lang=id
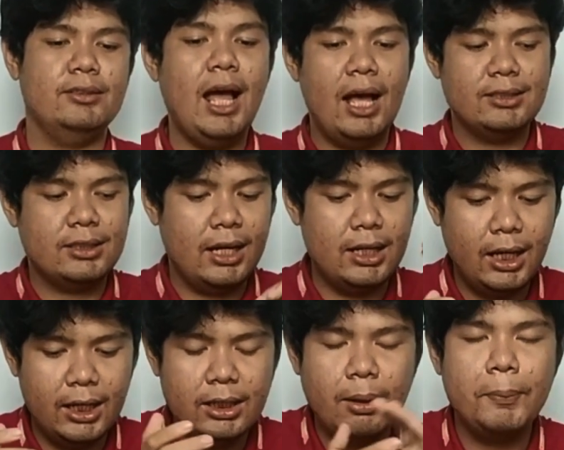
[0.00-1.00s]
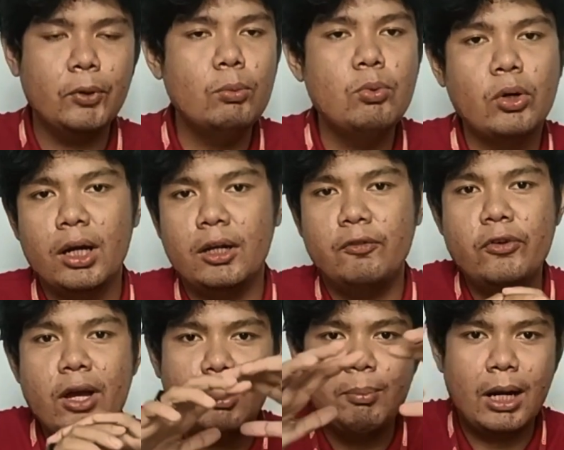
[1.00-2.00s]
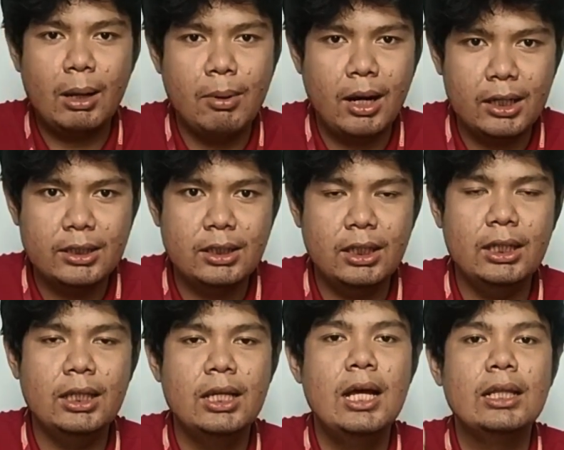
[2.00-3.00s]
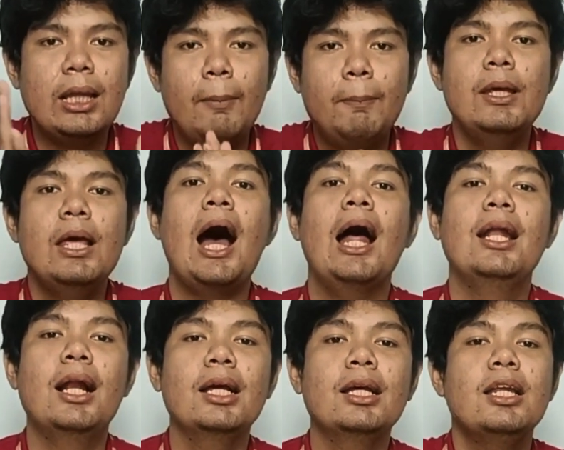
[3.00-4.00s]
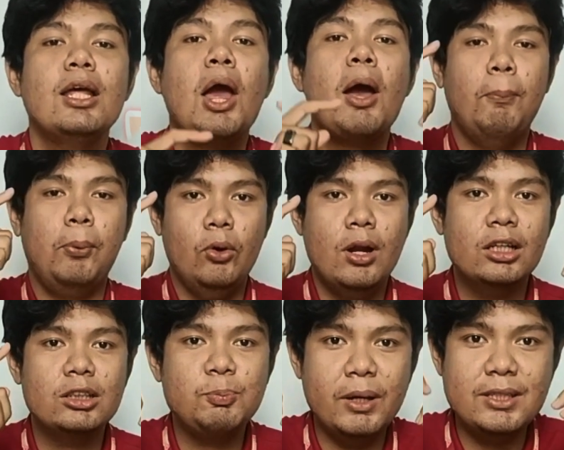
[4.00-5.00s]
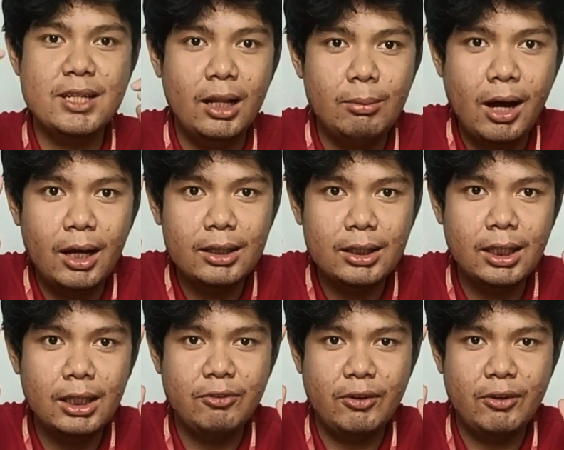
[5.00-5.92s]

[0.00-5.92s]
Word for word: Nah, sekarang kali ini tapi gue bukan review yang barang-barang di sini, tapi ada lagi produk spesial banget nih.